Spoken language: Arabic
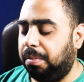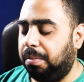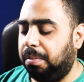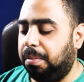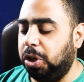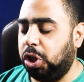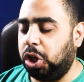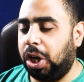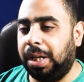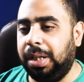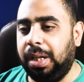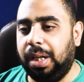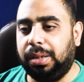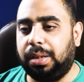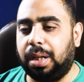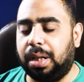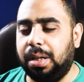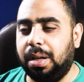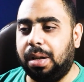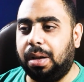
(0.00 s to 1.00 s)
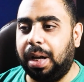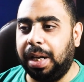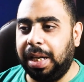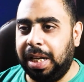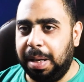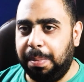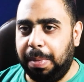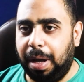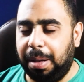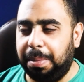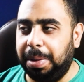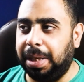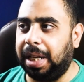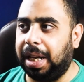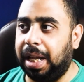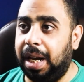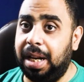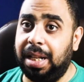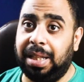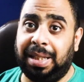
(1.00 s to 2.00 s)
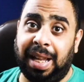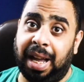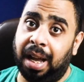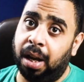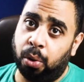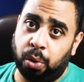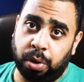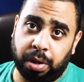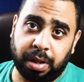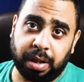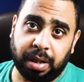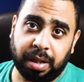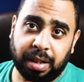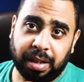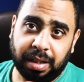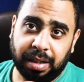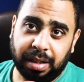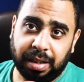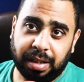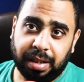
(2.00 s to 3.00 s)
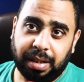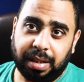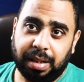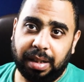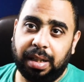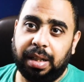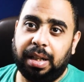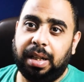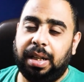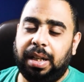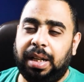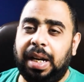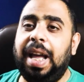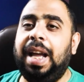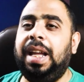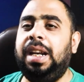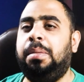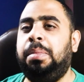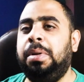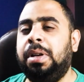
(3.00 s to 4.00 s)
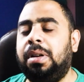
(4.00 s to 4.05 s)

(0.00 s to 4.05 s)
مش هنقدر نقيمها من خلال التأهل لا احنا